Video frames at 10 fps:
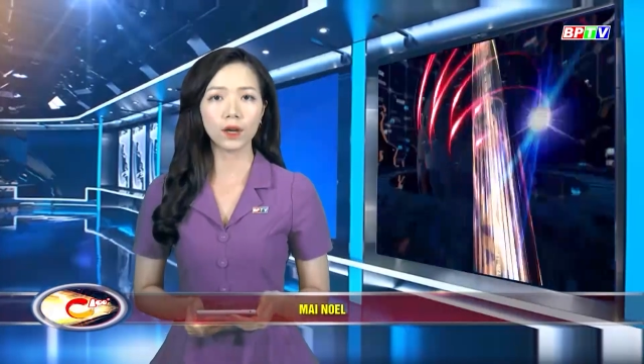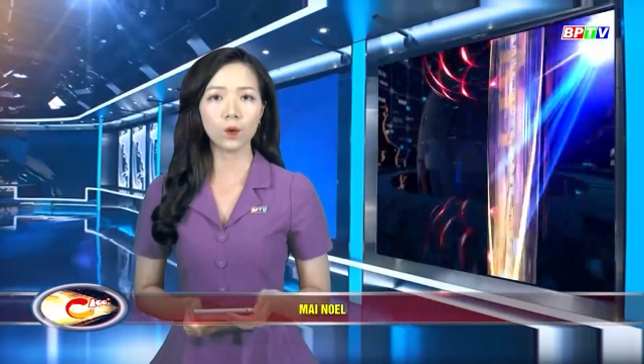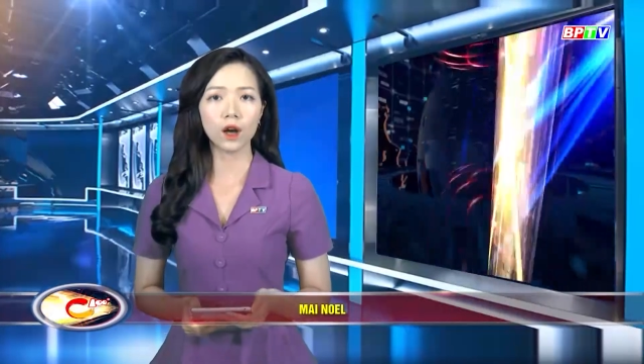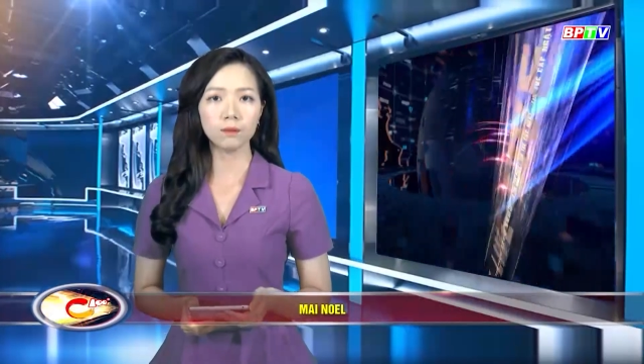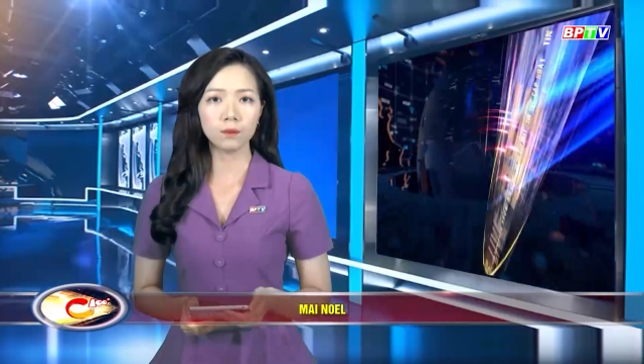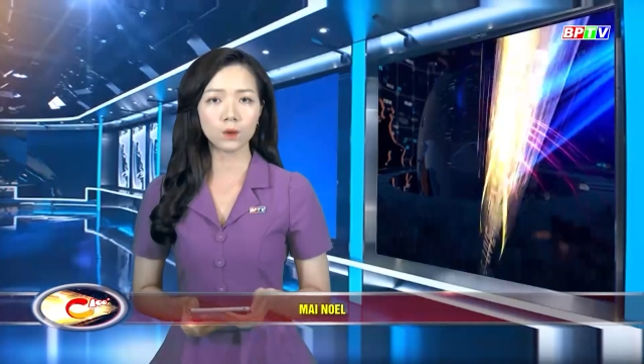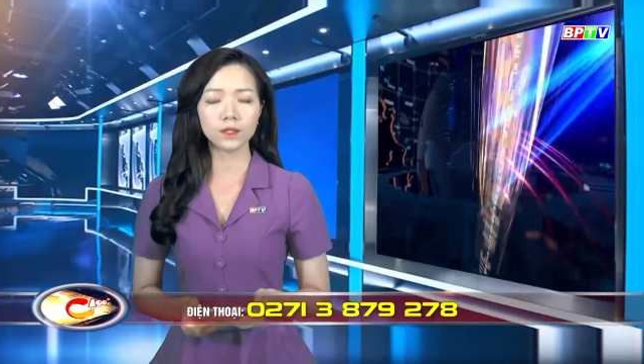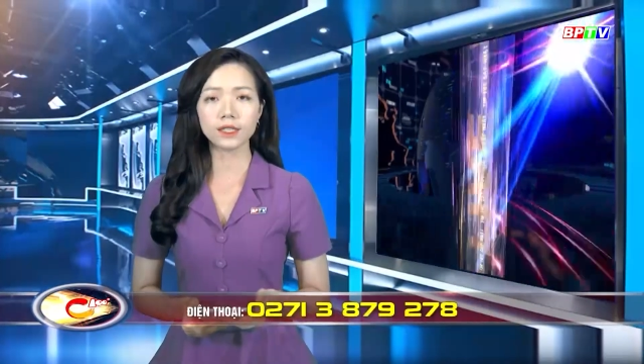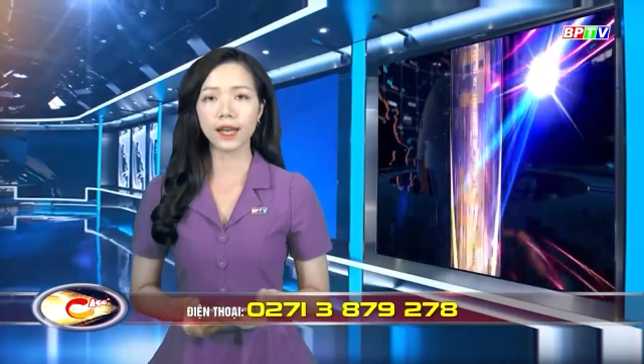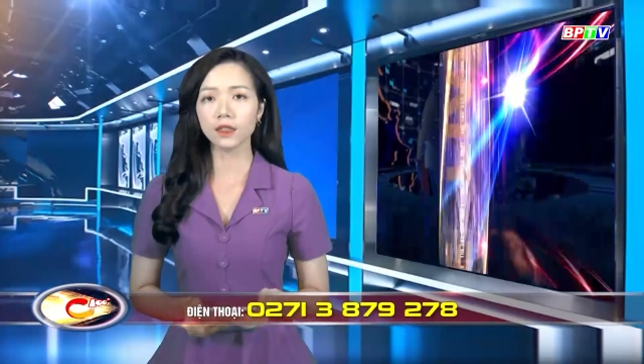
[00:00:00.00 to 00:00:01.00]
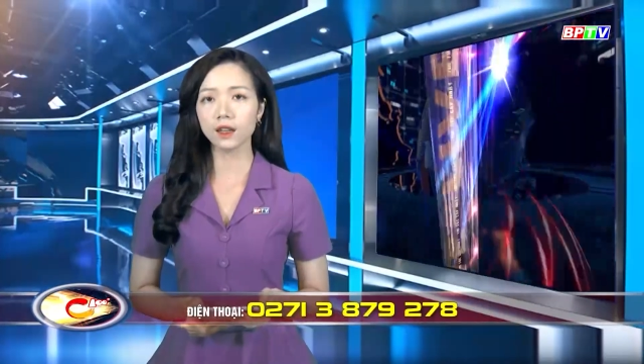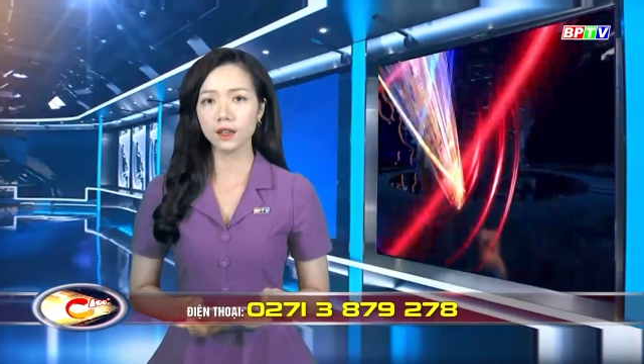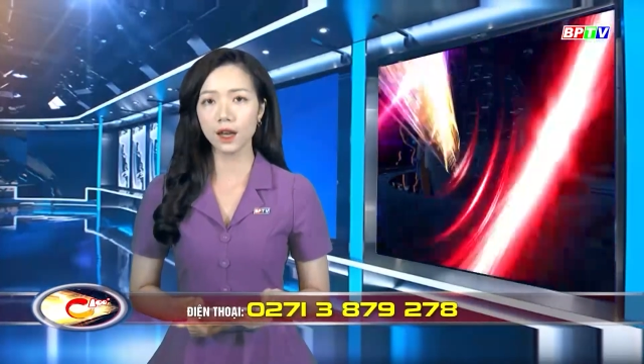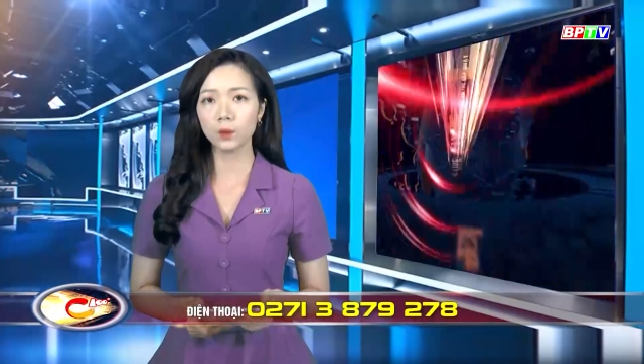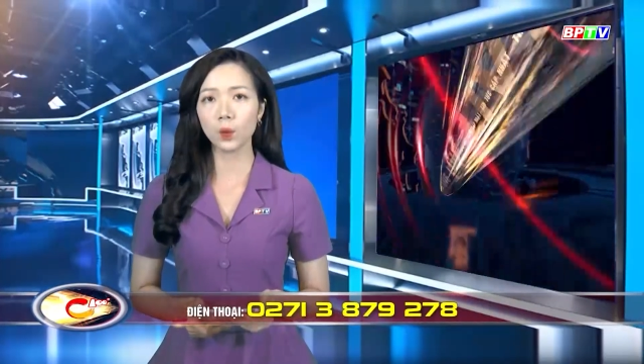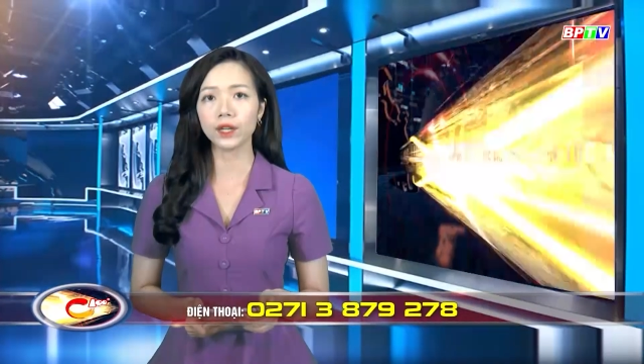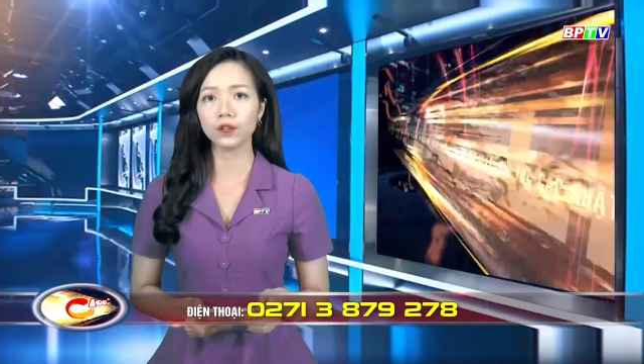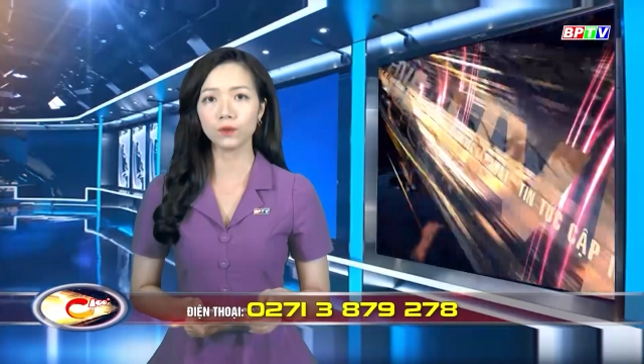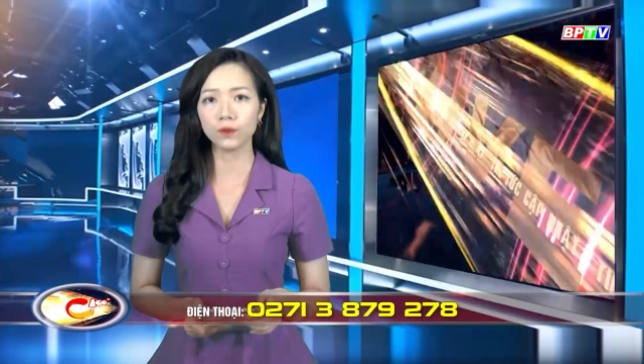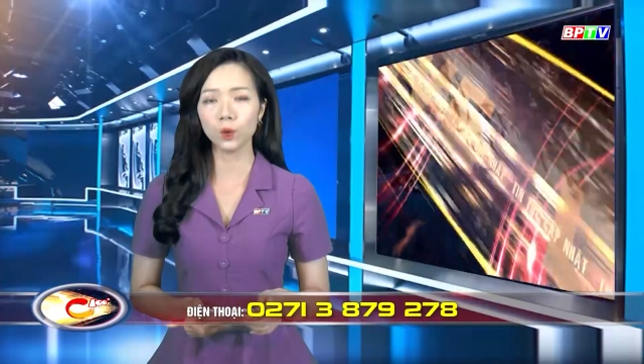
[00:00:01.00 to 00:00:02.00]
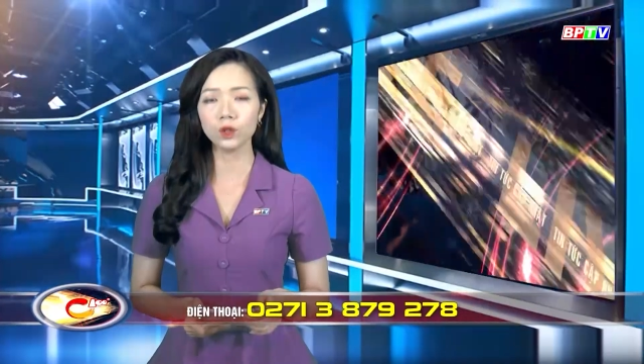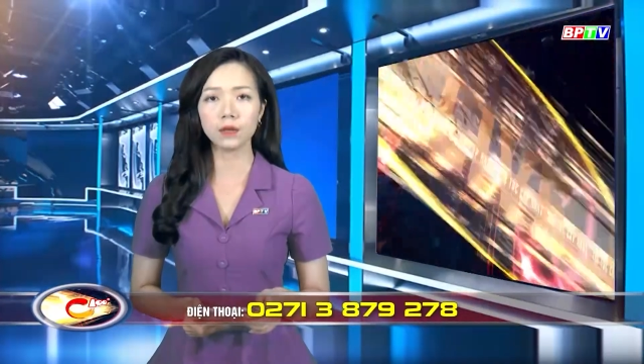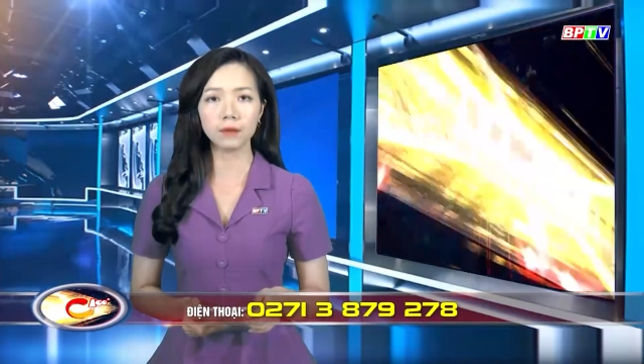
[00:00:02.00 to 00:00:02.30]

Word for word: đoạn qua ấp một xã Tân Lập, huyện Đồng Phú,